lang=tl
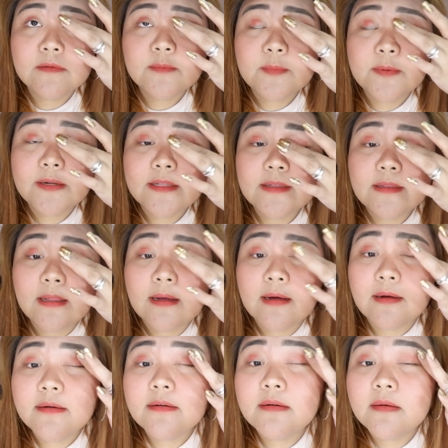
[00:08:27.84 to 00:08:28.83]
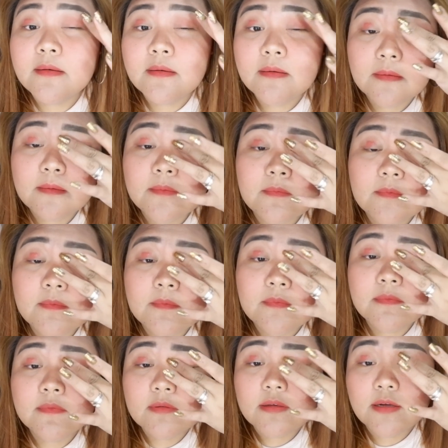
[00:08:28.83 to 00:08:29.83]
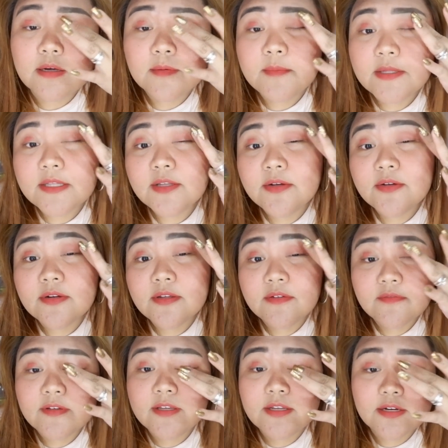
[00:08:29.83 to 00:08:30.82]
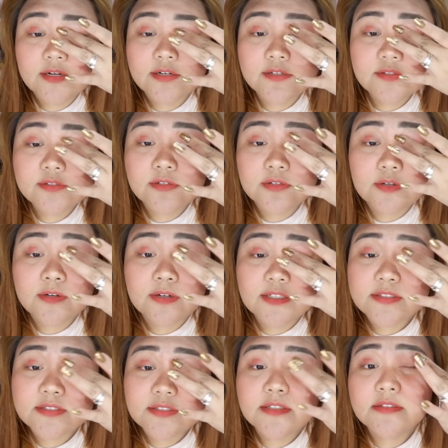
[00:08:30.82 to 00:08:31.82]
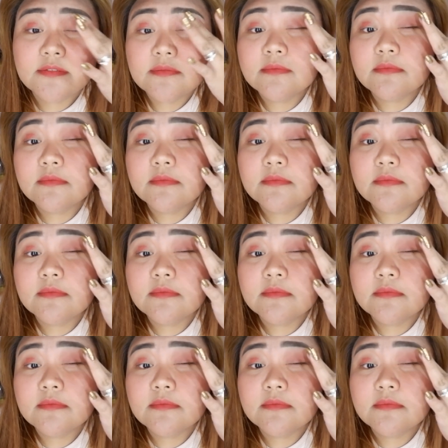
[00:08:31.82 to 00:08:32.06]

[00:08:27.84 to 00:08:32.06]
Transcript: spread lang. Gagamitin ko na yung fingers ko kasi